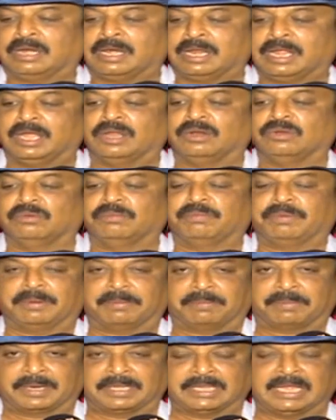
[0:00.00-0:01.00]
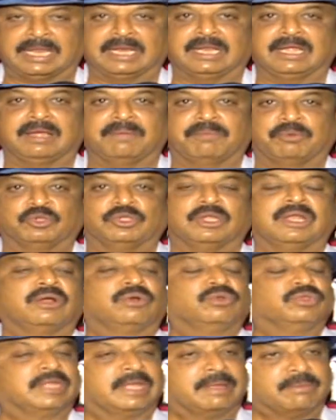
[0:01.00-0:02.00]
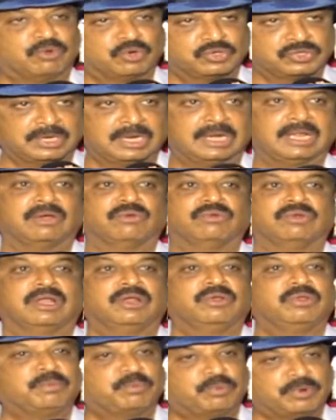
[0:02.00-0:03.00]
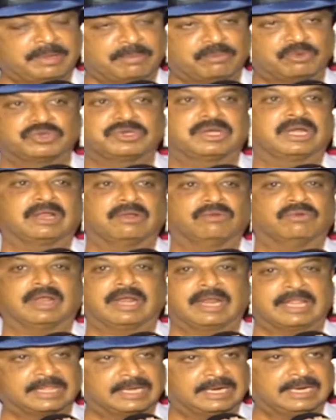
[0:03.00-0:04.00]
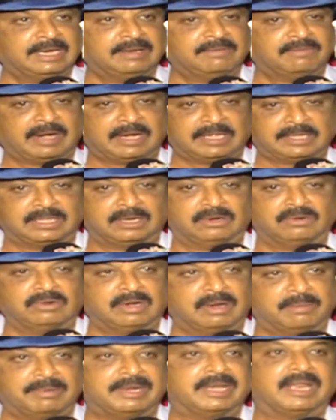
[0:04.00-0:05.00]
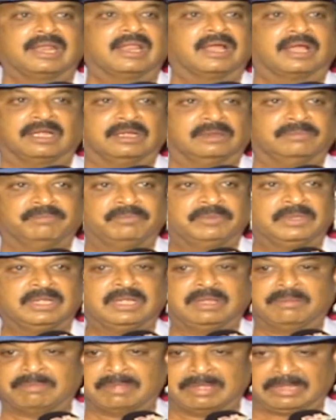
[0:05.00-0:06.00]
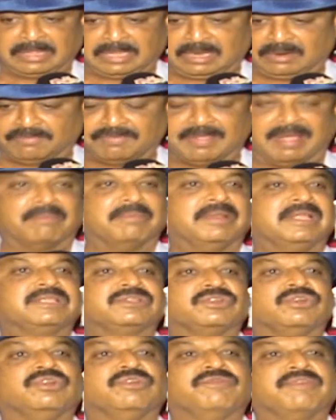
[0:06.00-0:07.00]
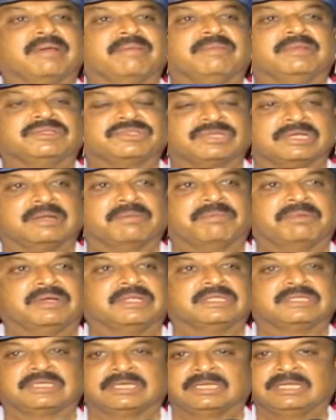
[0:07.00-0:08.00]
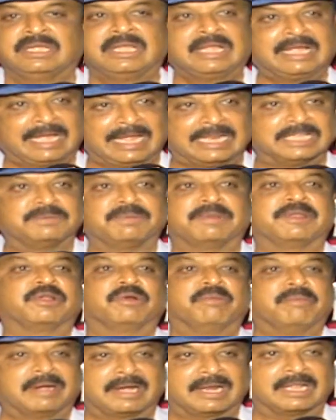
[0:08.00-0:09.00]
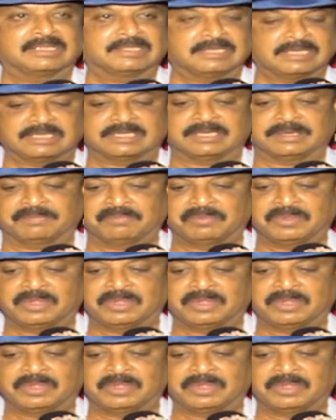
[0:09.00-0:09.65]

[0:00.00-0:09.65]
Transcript: నేను ప్రధానంగా పొద్దున కొంత ఎమోషనల్గా ఉన్నాను ఇప్పుడు ఎమోషనల్గా ఉన్నాను ఎందుకంటే వాళ్ళిద్దరూ నా బిడ్డల్లాగా మీ అందరం ఫ్యామిలీస్ రెండు ఫ్యామిలీస్ చిన్నప్పటి నుంచి కలిసి పెరిగాం మెడ్రాస్ నుంచి